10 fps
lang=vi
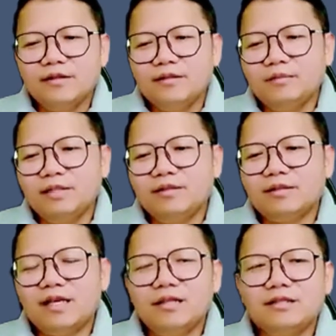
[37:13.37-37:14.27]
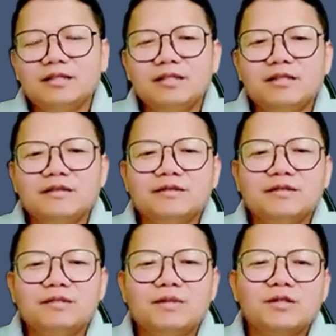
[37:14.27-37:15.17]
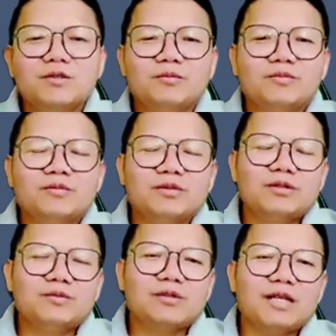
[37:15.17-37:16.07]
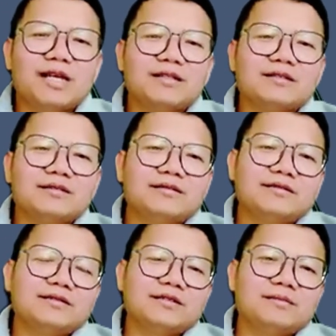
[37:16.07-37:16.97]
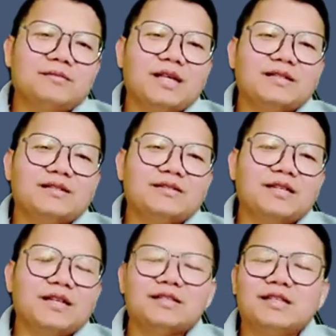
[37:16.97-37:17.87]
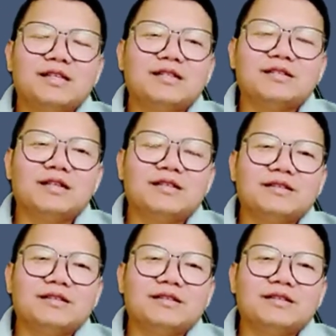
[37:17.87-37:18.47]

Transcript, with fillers: còn ta ăn ở đây thằng thơm mấy trong trong sờ lạnh lạnh sờ lạnh sờ lầy chẳng